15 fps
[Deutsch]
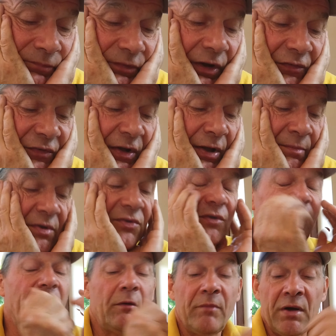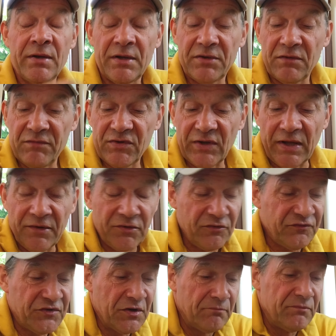Da frage ich mich so, warum machen das gewisse andere
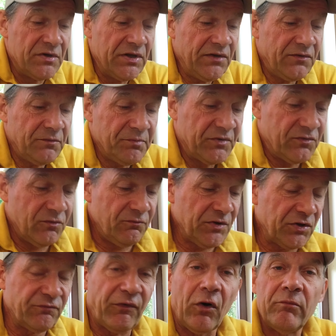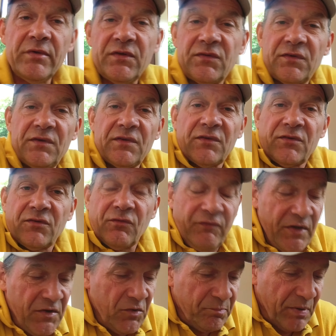Firmen nicht, beziehungsweise warum ist dieses so
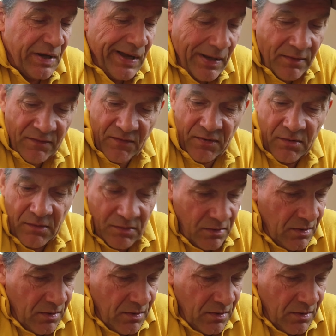wenig bekannt?